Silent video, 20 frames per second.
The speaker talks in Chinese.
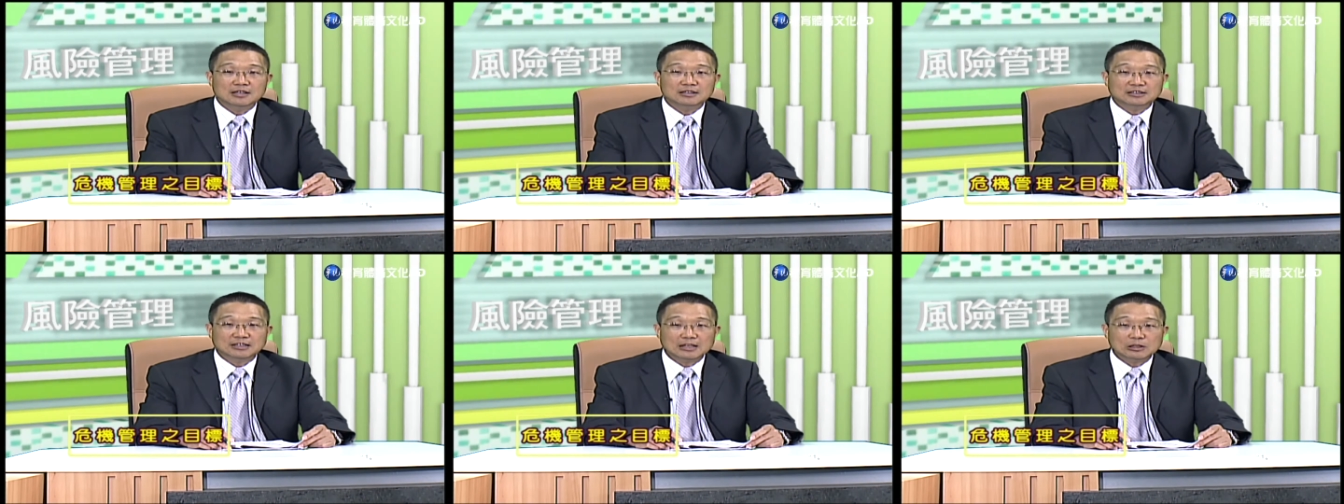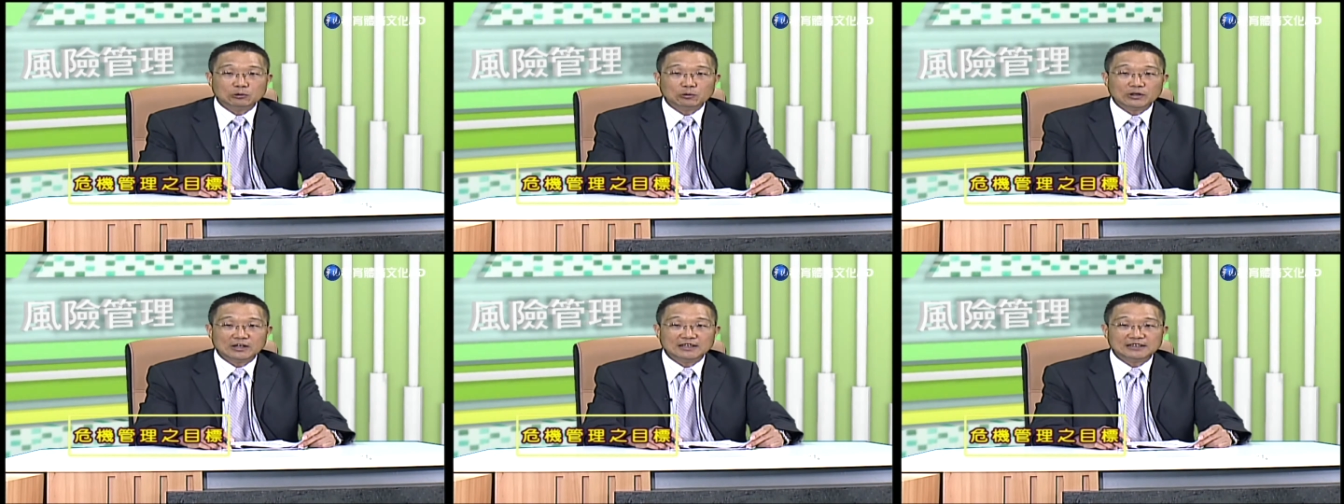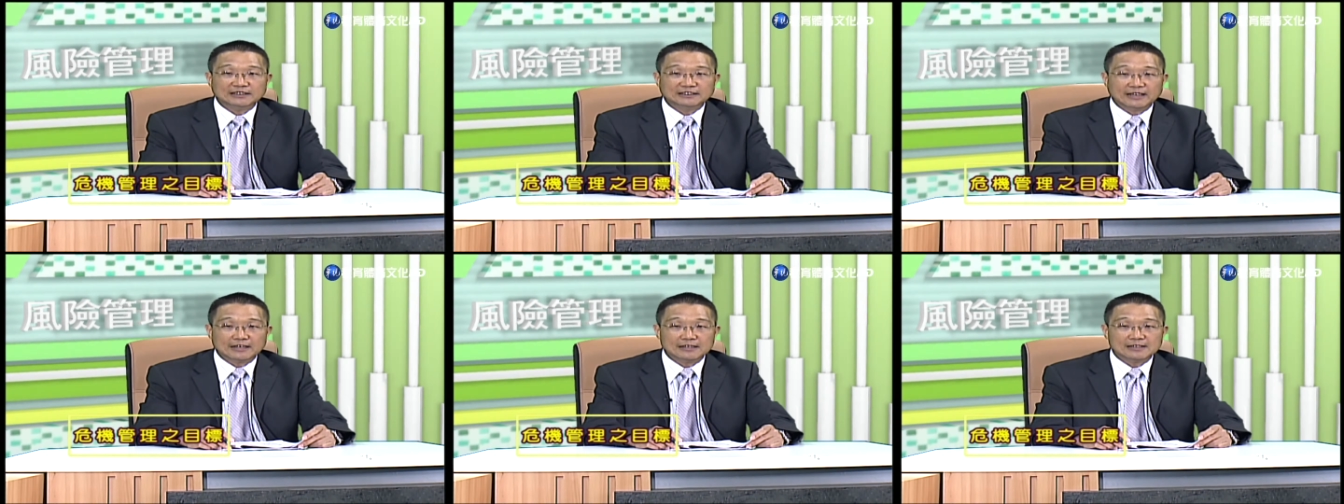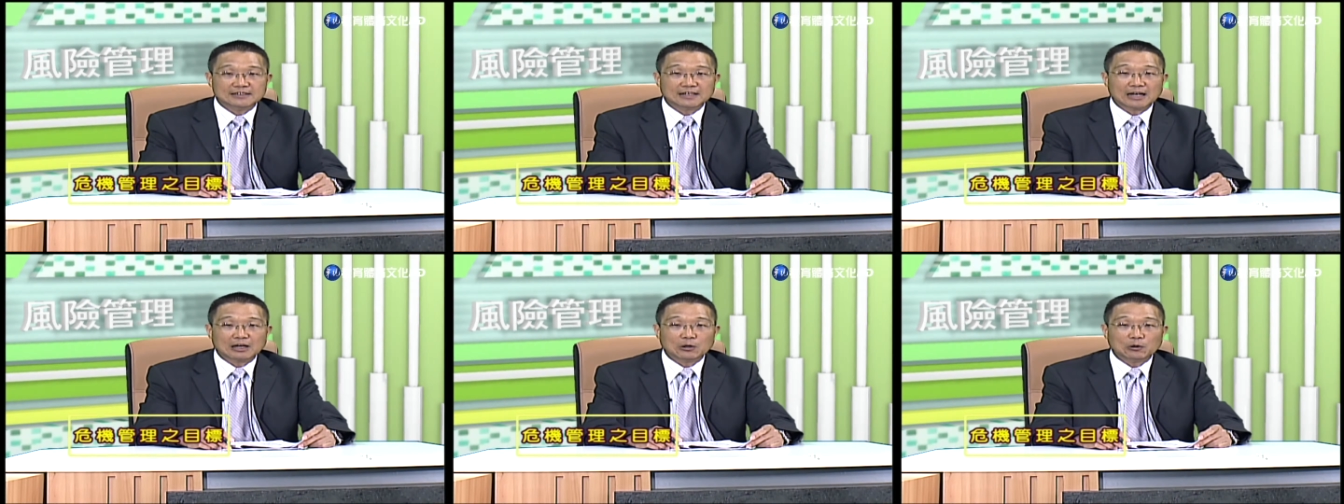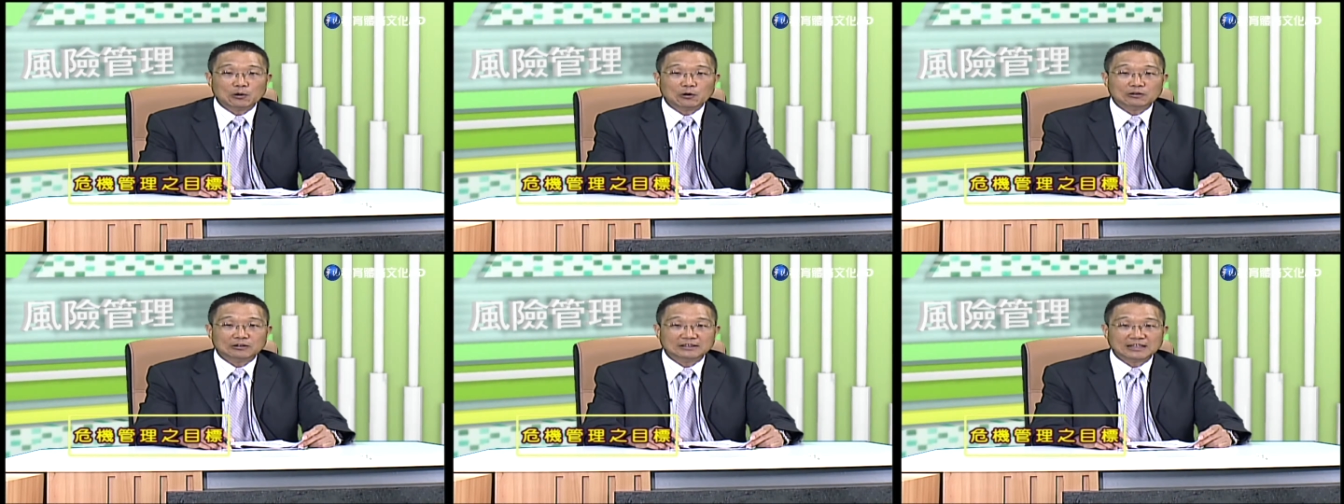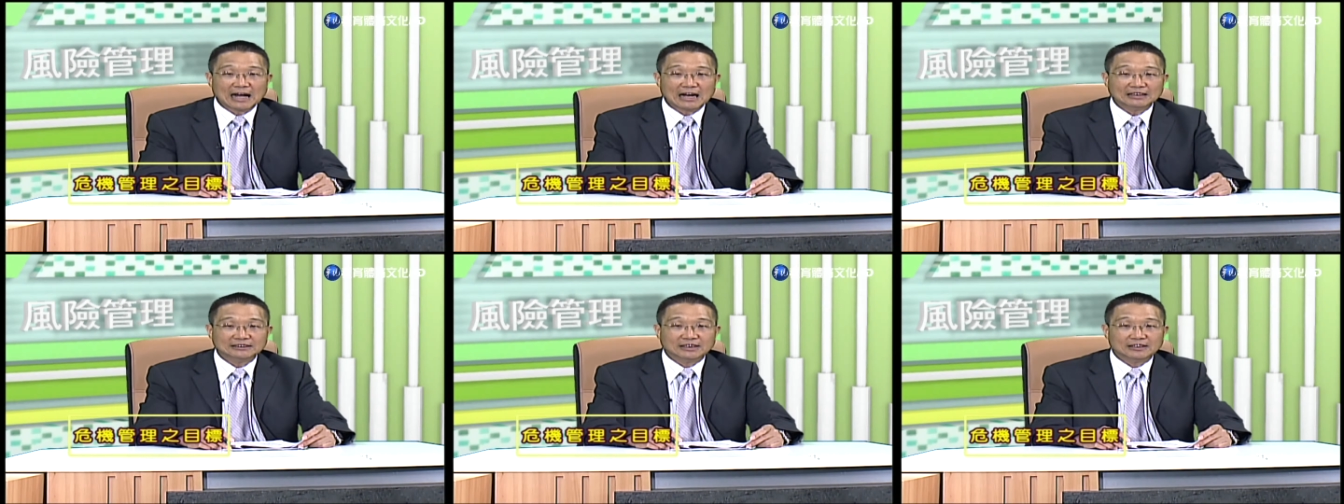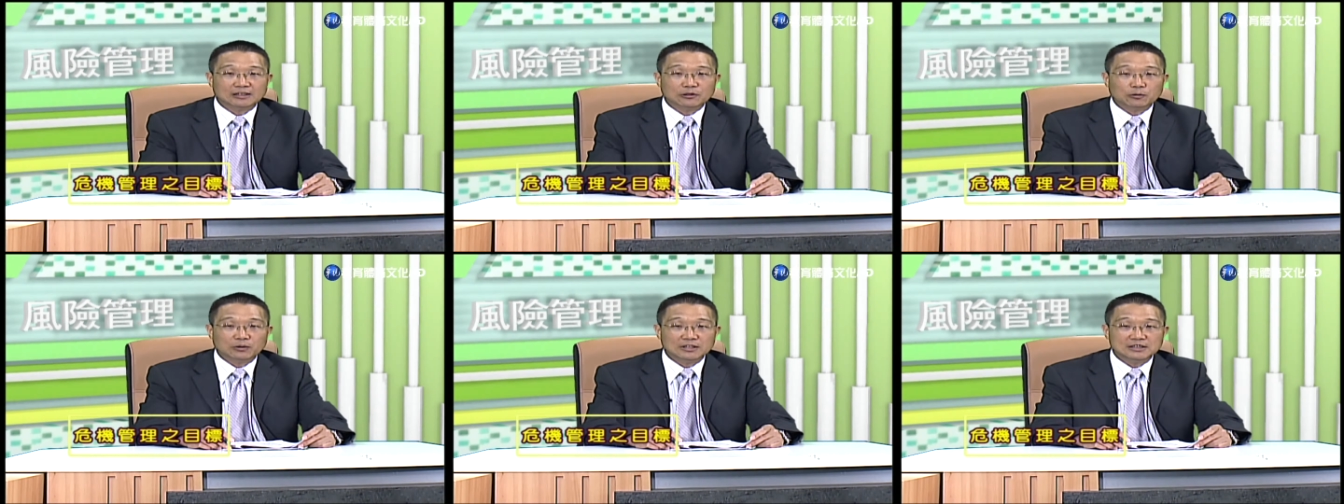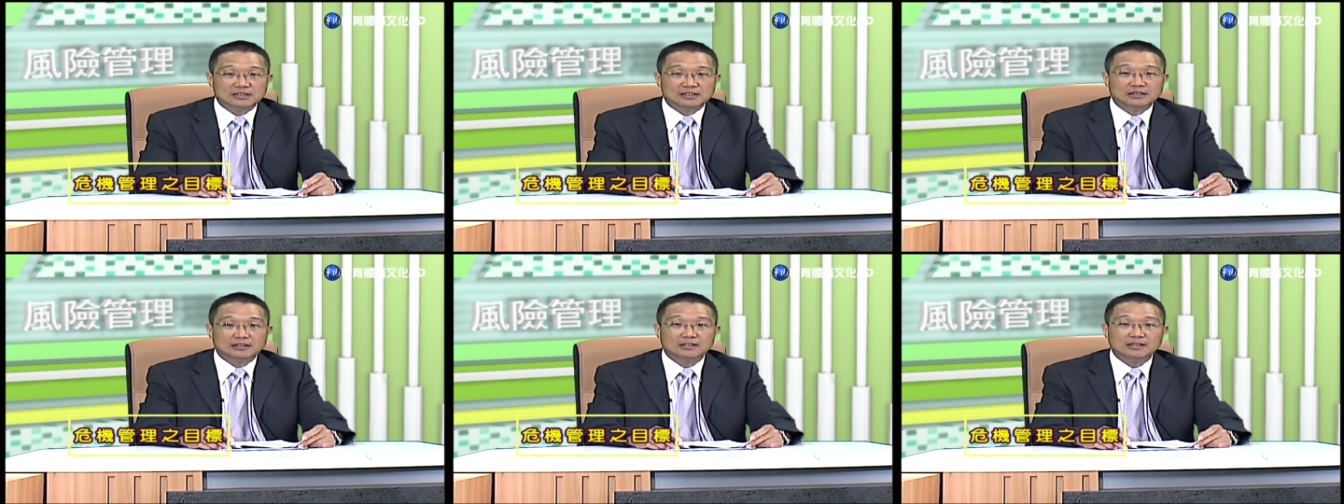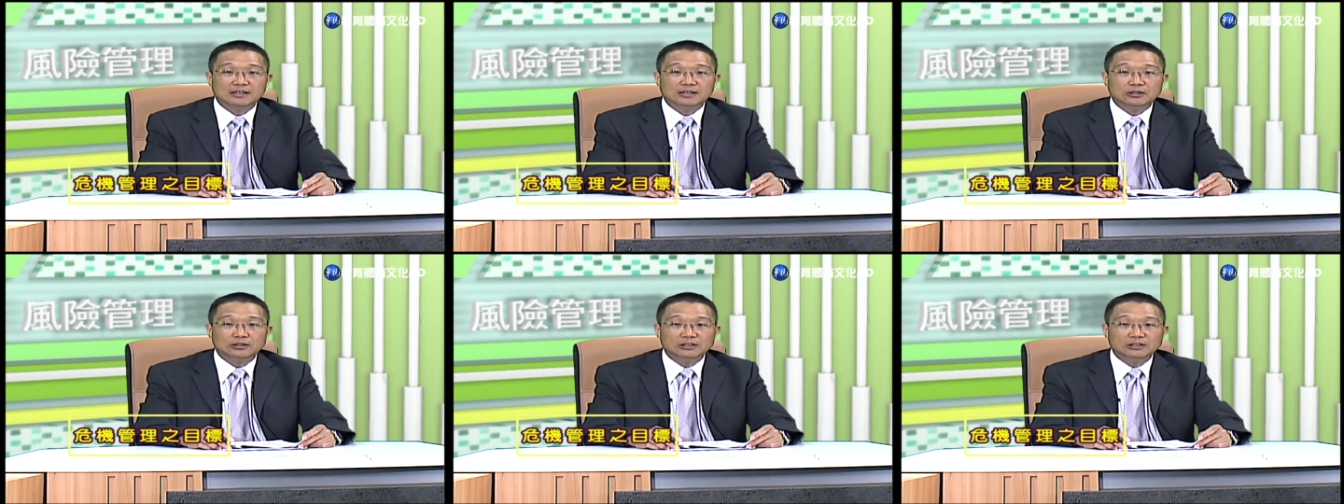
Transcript: 针对潜在或当前的危机，